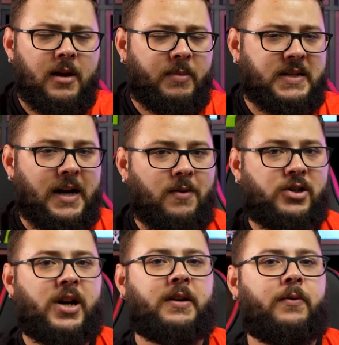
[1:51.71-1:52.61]
Apesar de eu
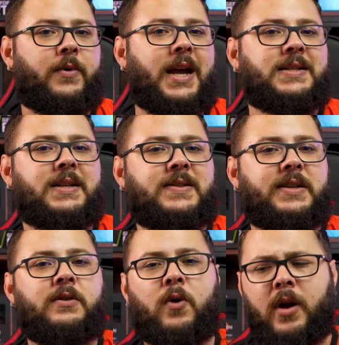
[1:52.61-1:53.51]
achar que um Ryzen
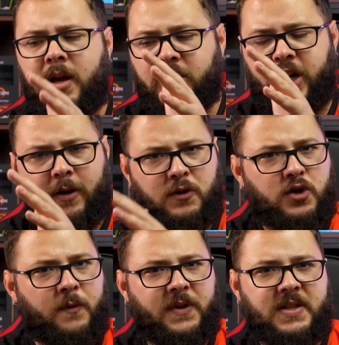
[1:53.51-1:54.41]
5 já é o
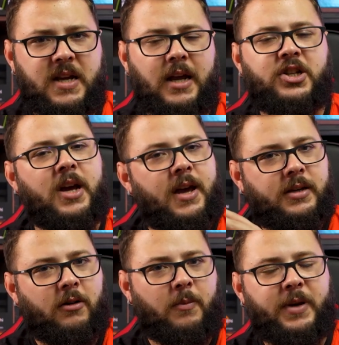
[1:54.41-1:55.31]
suficiente
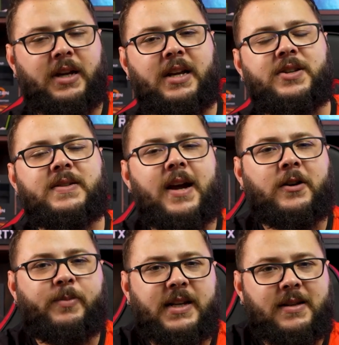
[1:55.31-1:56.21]
e é o upgrade
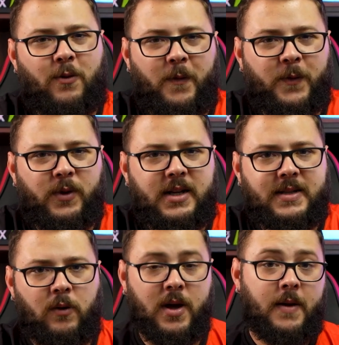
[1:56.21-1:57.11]
certo para essa
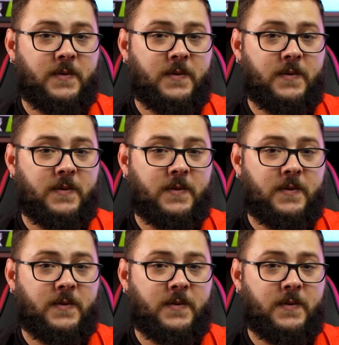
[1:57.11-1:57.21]
configuração.